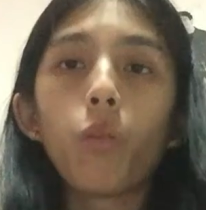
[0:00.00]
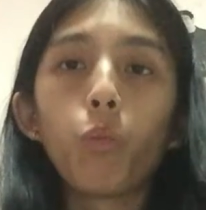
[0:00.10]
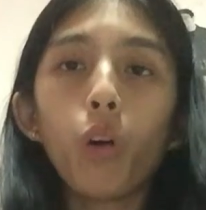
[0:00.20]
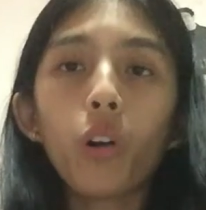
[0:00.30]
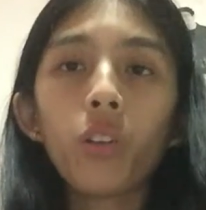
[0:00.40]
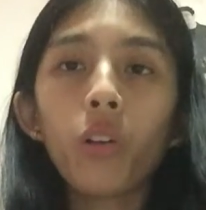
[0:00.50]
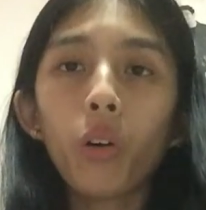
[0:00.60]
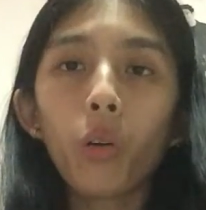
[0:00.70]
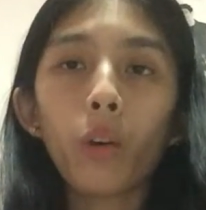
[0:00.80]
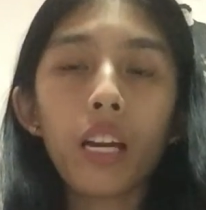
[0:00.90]
Won
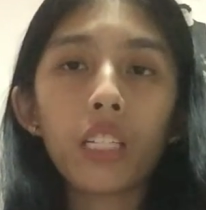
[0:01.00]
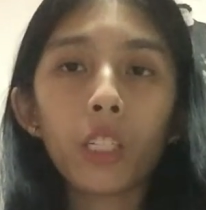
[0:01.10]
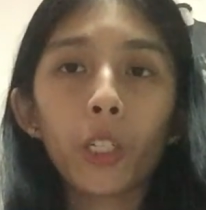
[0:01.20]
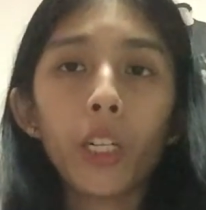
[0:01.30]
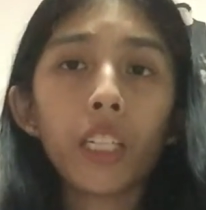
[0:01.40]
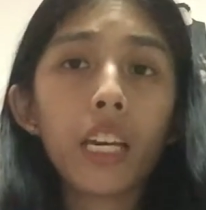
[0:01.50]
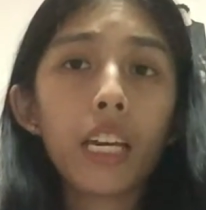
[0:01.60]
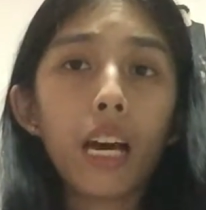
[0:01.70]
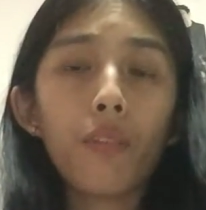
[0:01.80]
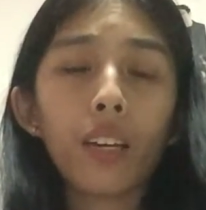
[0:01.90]
Ho is
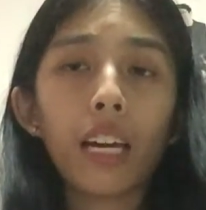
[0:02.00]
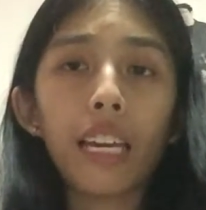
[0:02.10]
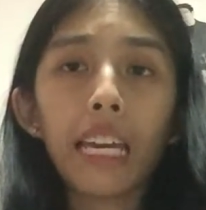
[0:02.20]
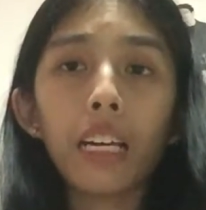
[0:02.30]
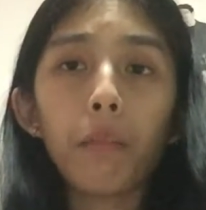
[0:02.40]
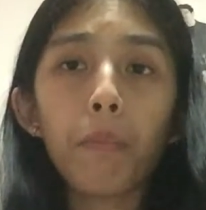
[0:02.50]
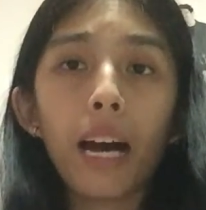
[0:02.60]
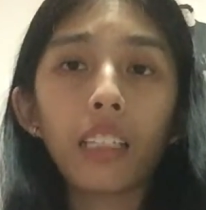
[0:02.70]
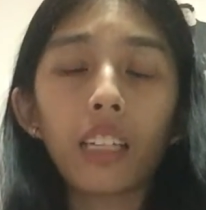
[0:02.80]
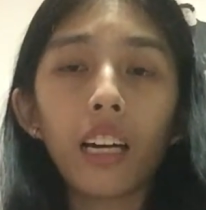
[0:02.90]
currently having a legal
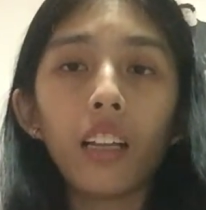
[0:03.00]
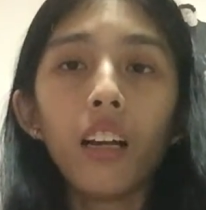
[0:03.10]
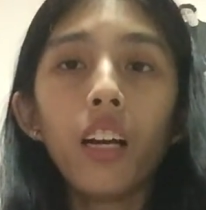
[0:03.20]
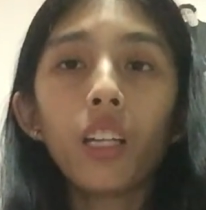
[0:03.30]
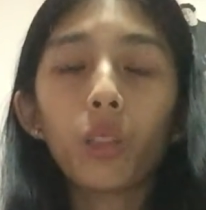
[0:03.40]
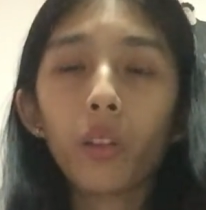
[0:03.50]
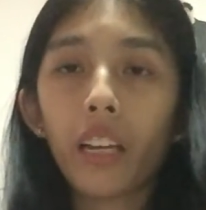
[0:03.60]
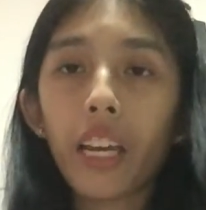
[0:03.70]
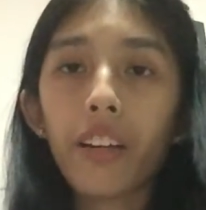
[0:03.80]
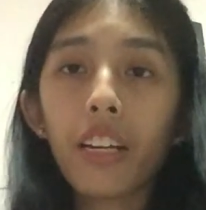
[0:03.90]
battle to
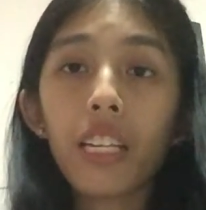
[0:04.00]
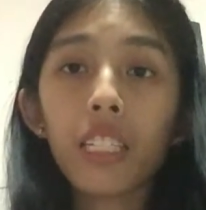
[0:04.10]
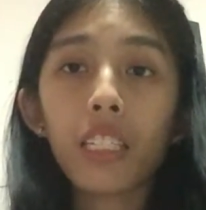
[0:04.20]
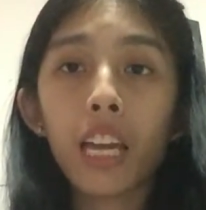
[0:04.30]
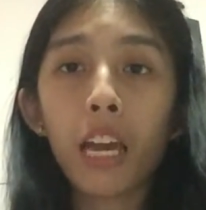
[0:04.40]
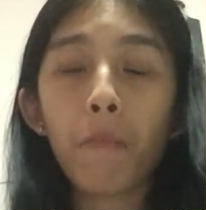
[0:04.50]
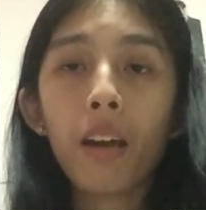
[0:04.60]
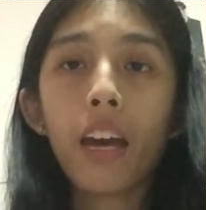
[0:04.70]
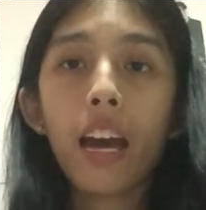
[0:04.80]
clear his name